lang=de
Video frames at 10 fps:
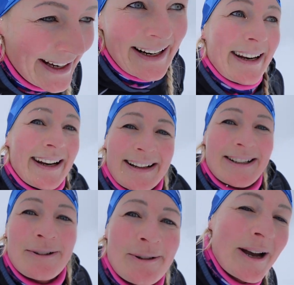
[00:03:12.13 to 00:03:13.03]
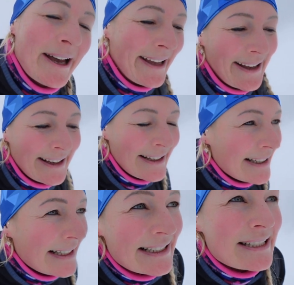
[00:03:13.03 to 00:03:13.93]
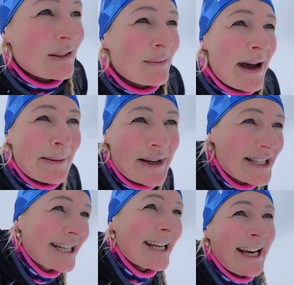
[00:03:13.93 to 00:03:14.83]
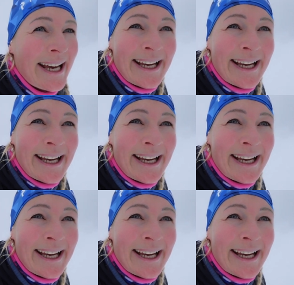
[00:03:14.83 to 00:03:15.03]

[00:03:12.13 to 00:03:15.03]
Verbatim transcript: Kann ja eh nichts dafür. Das ist so ein Marmorschnee.